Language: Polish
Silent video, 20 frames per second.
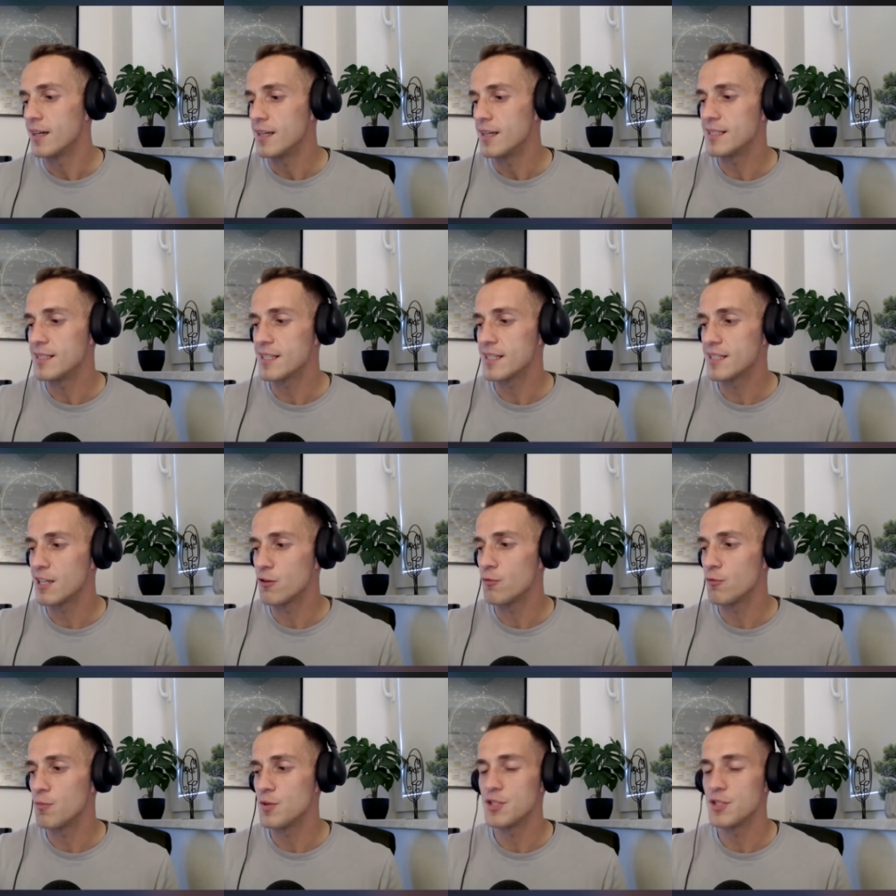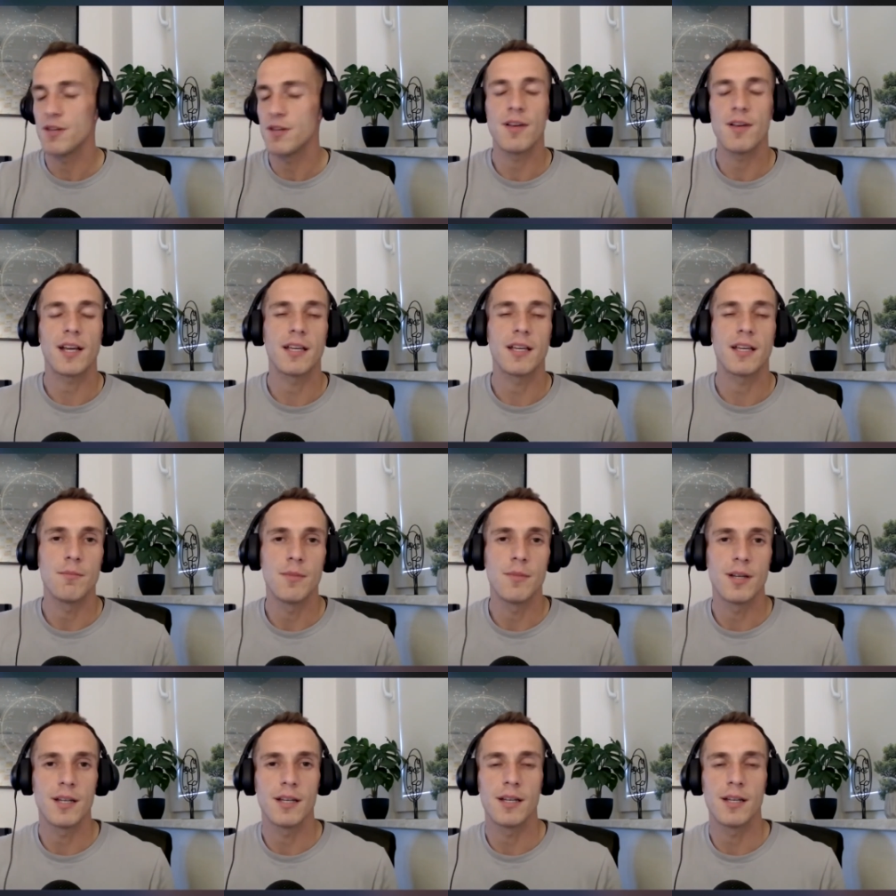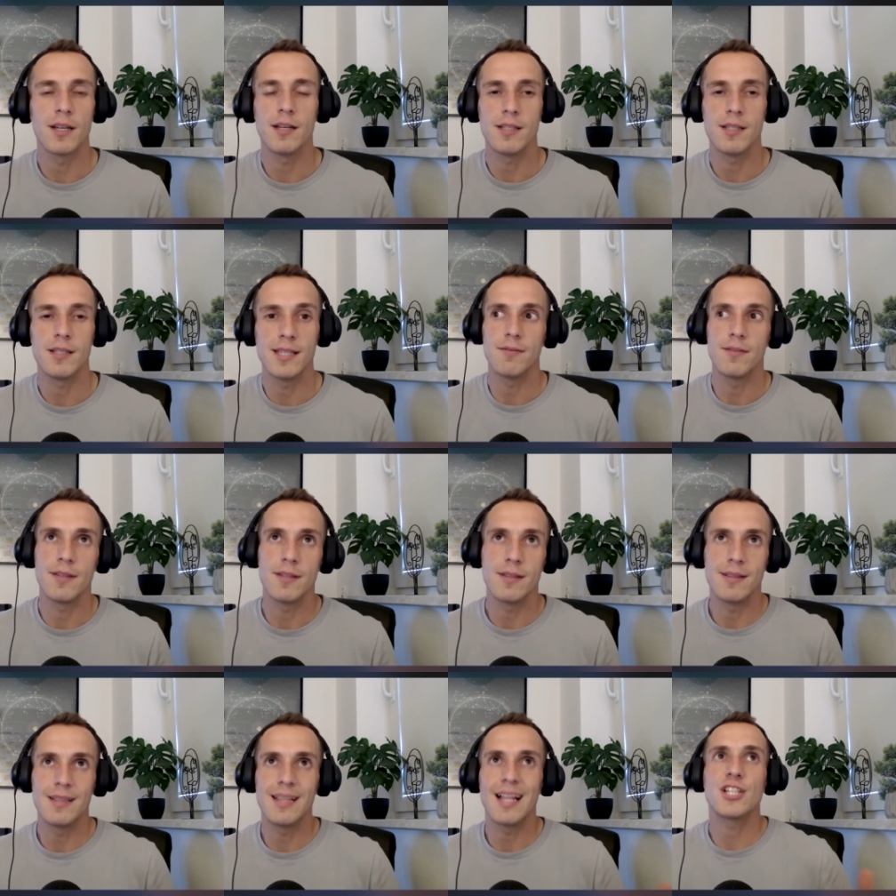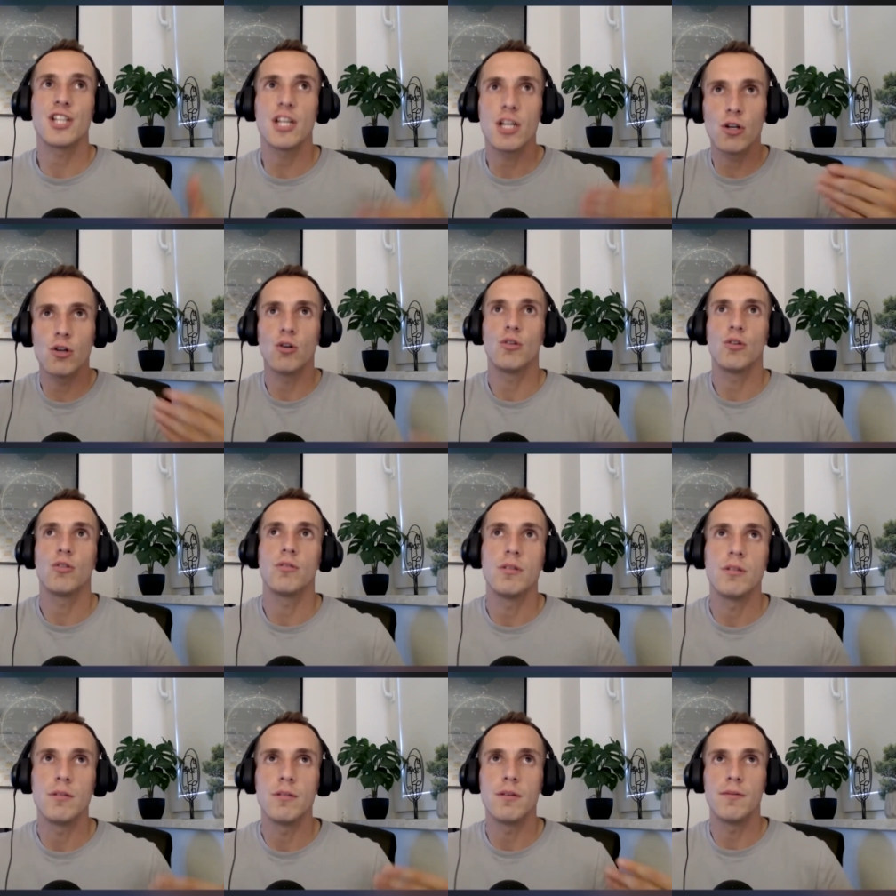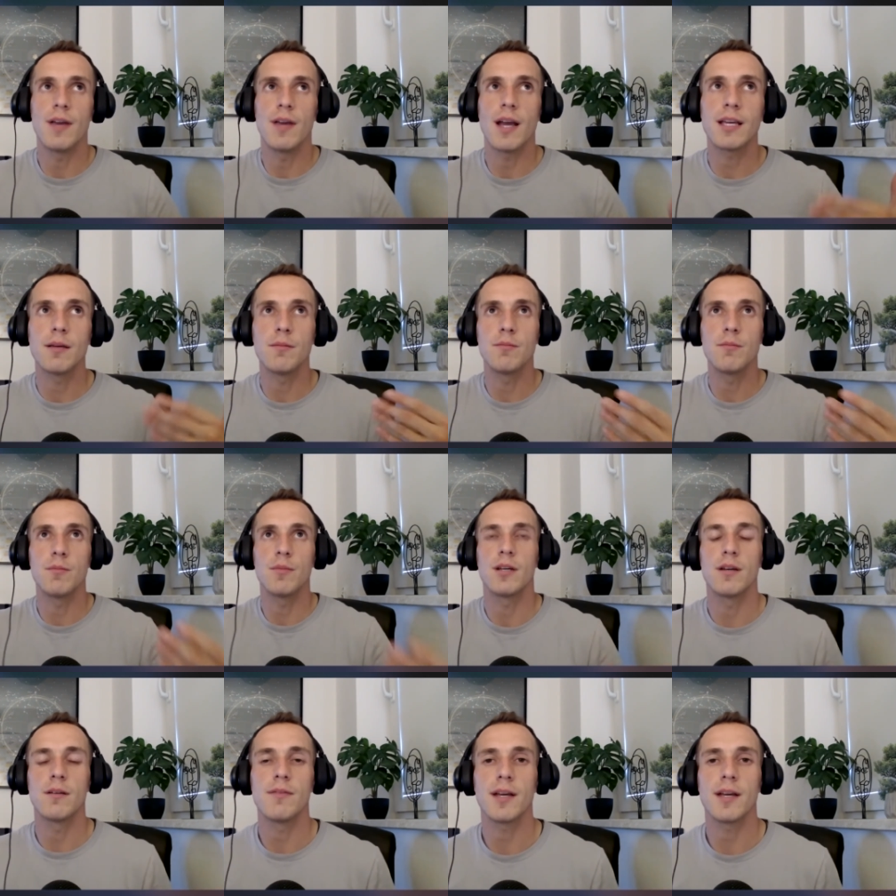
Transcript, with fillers: i zastanówmy się w jakim, dlaczego i w jakim,